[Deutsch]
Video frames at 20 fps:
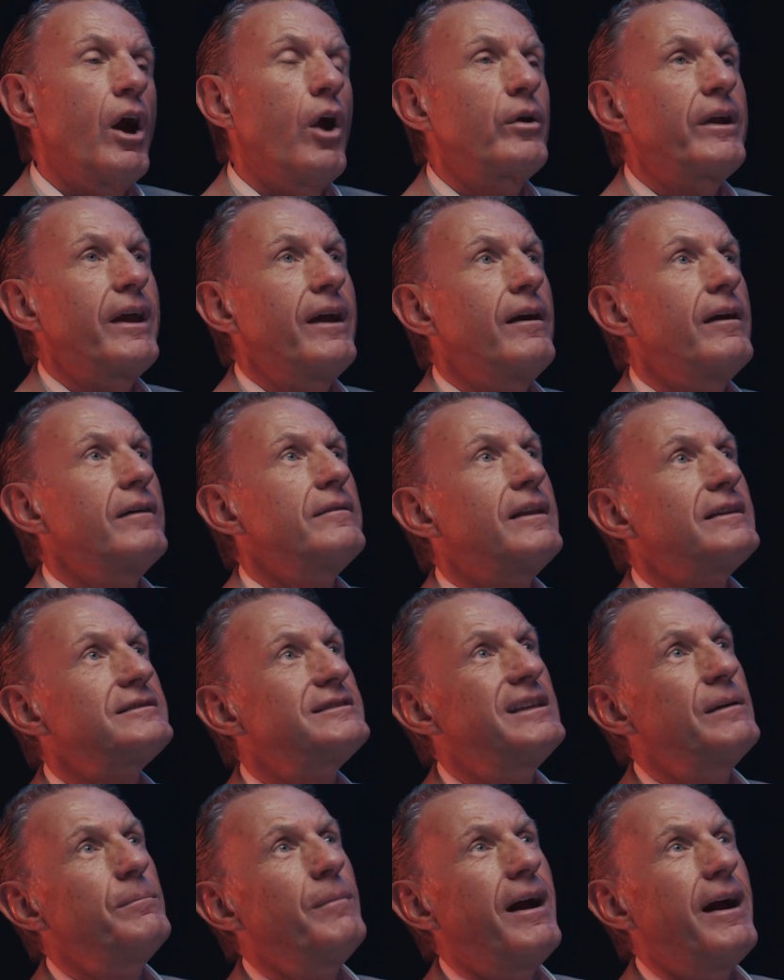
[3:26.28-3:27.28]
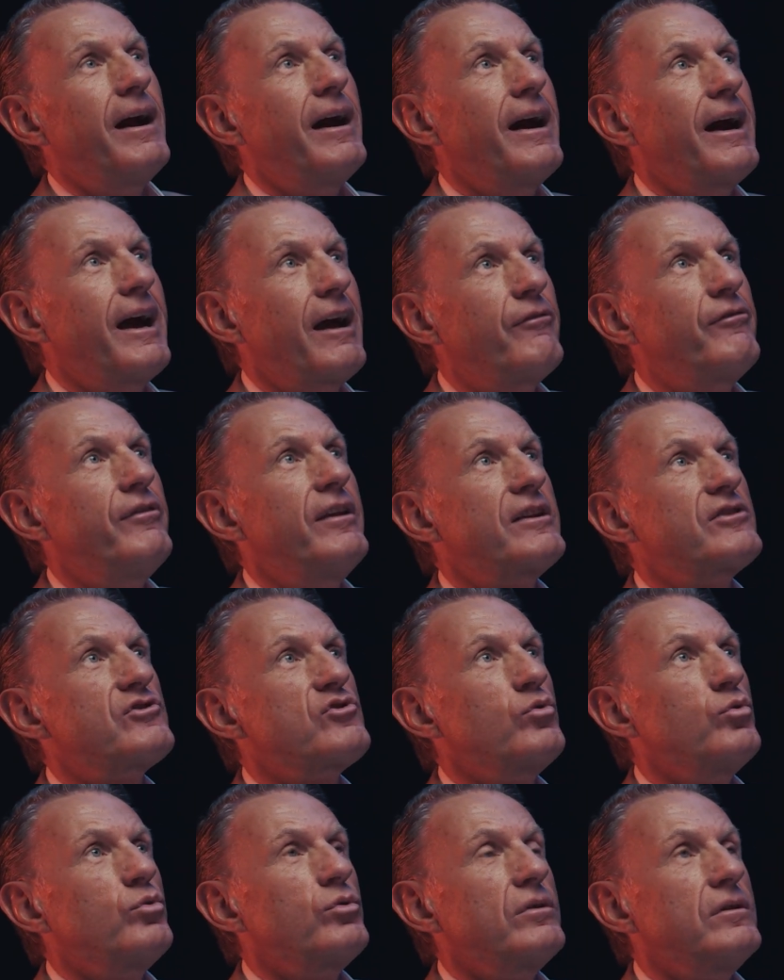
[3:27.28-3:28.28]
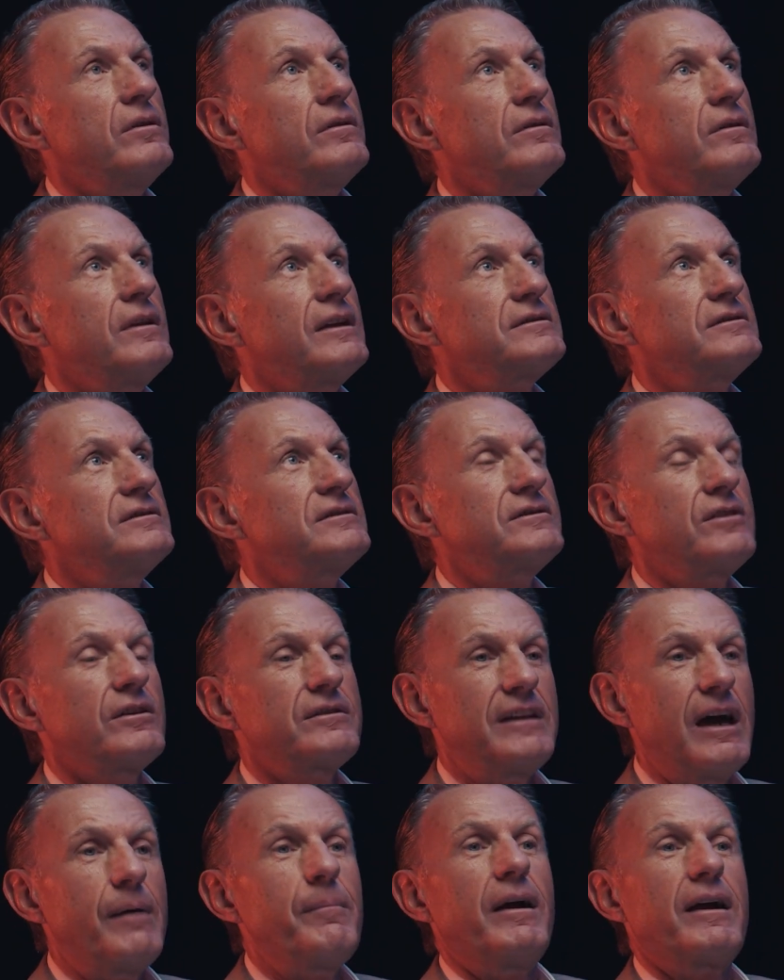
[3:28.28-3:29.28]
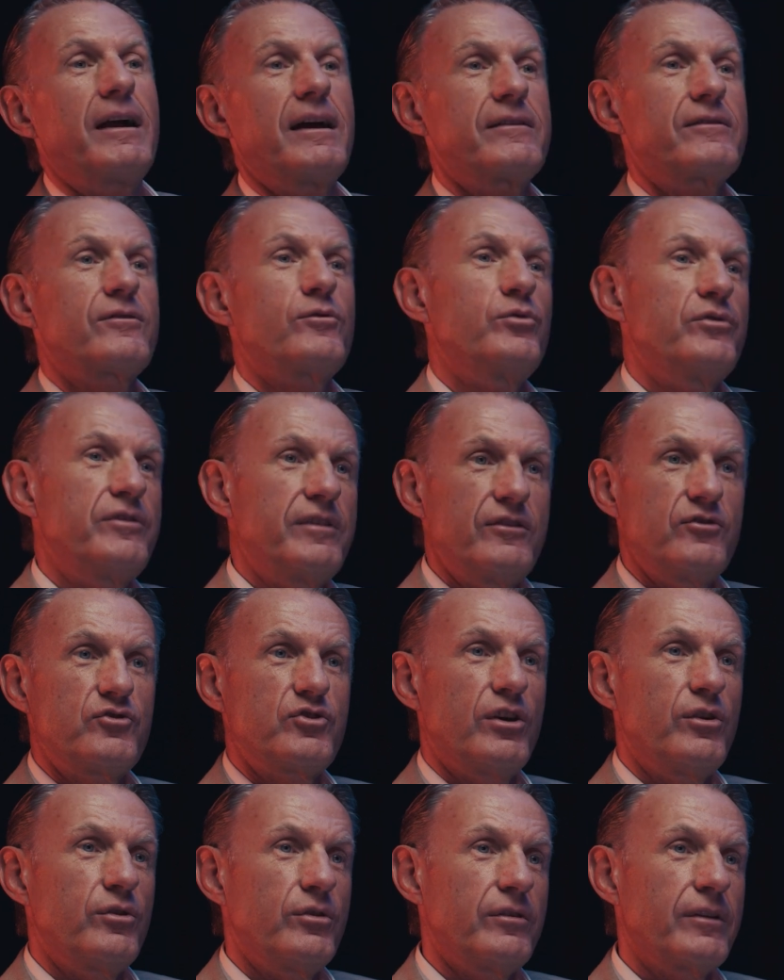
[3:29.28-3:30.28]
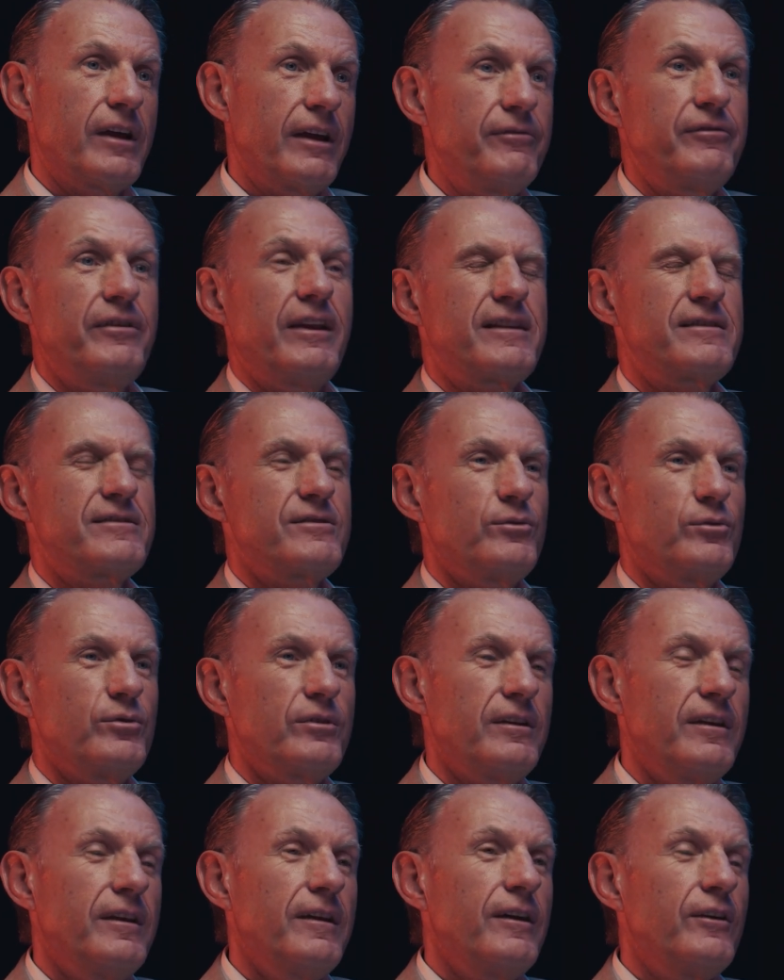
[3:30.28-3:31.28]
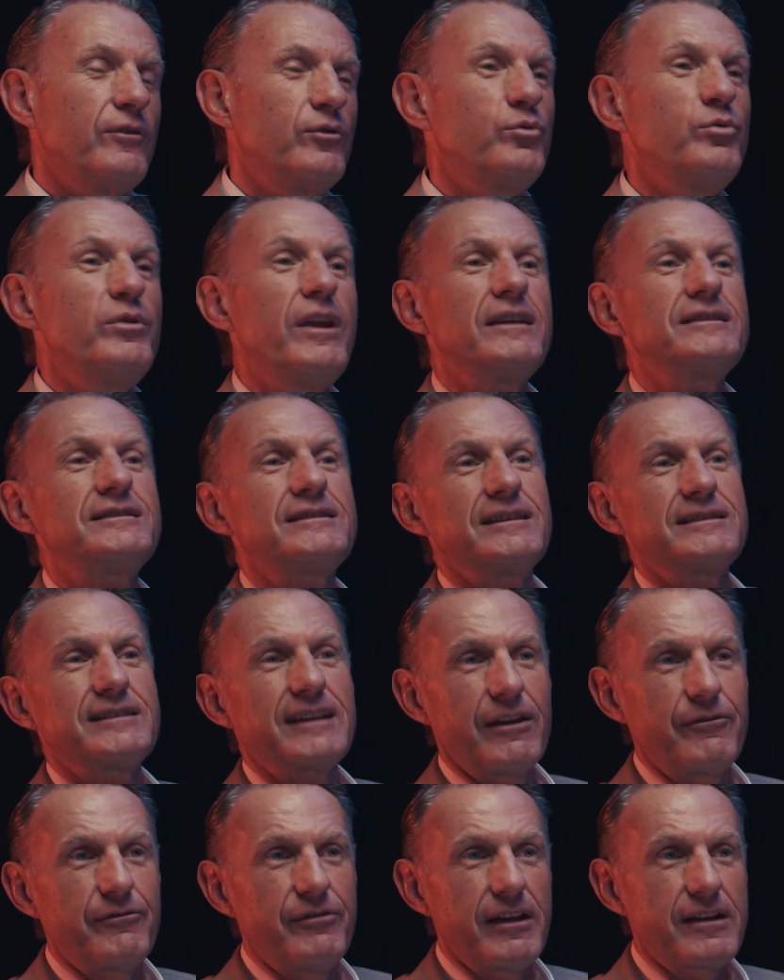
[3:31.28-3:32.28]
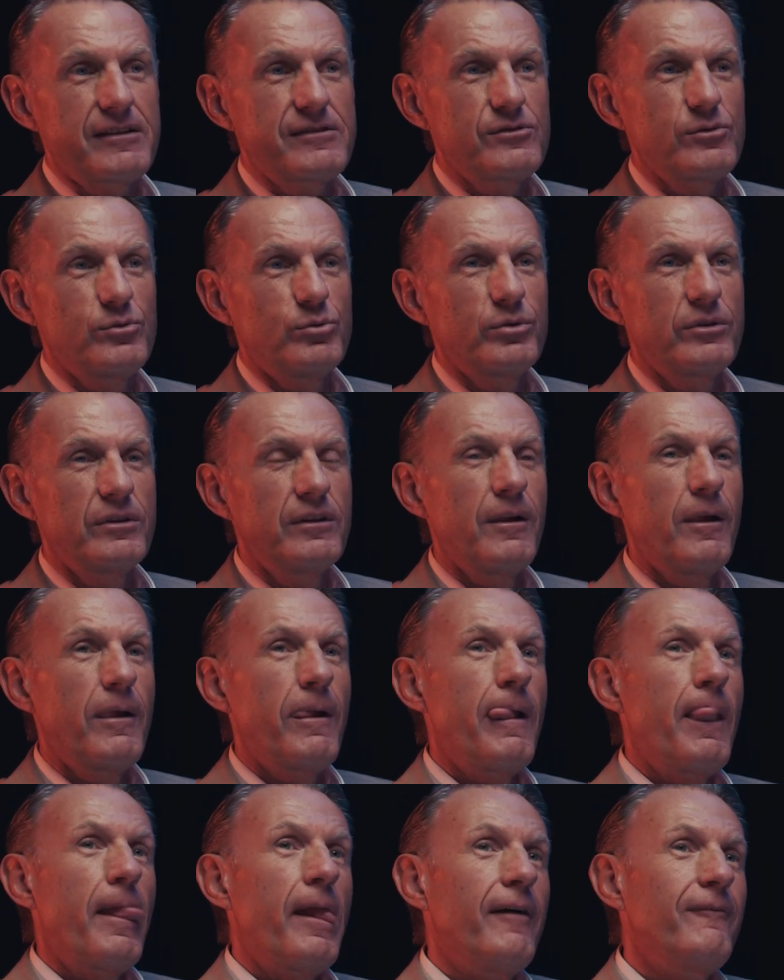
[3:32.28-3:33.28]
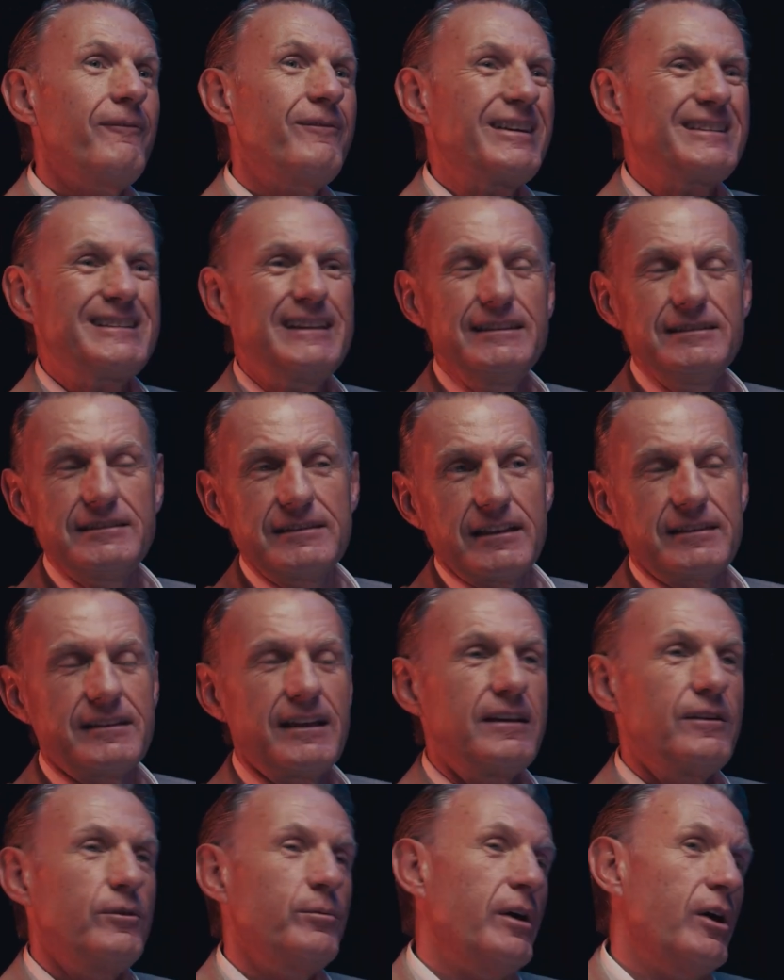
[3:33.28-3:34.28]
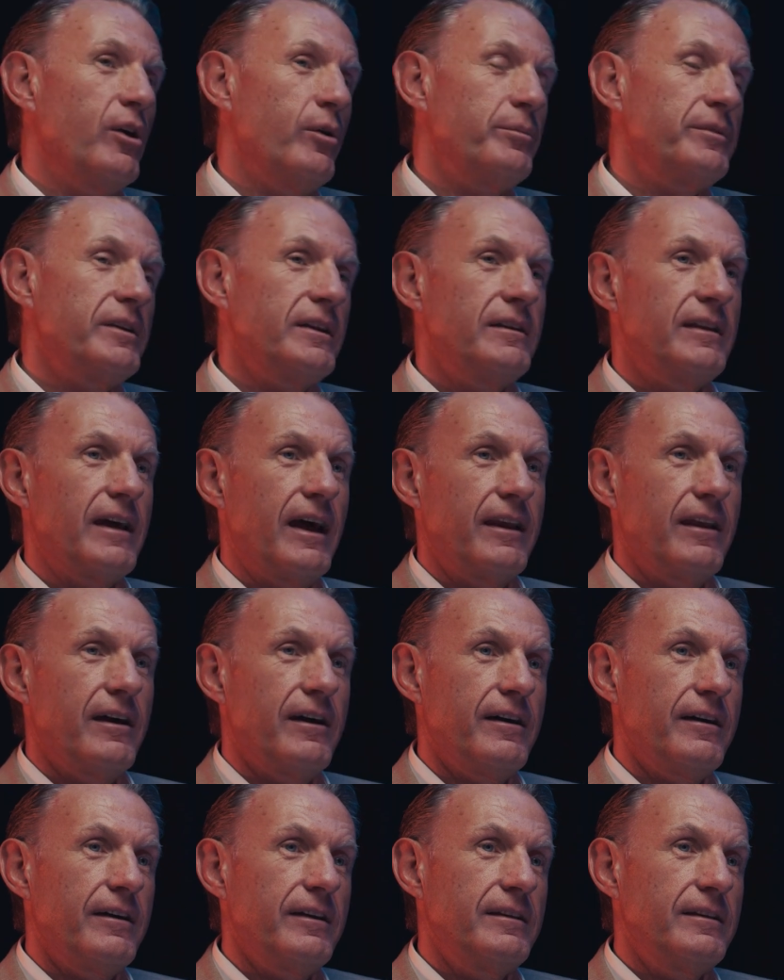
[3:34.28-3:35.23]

Okay, das Thema Reflexion. Lass uns doch da mal ganz kurz hinschauen. Reflexion. Ja. Du nennst das Reflexion. Was ist das denn überhaupt in deiner,